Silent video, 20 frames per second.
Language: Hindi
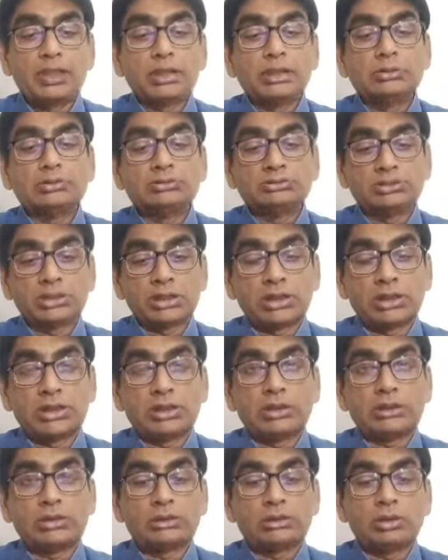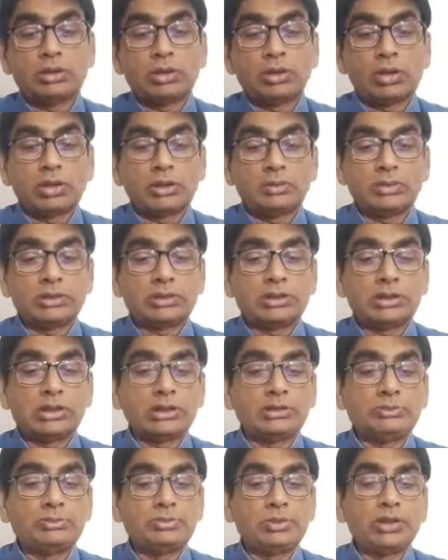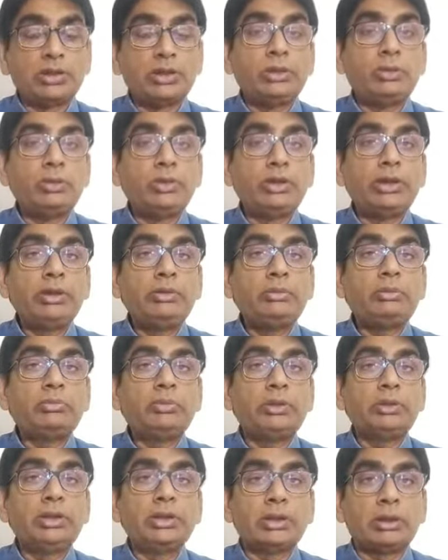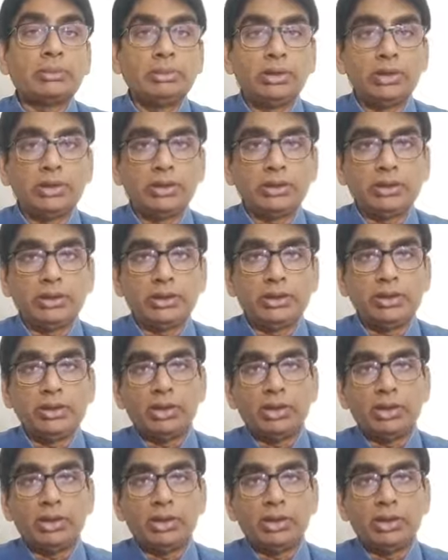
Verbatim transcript: ज़रात और नबतात पर इन्होंने किताबें लिखी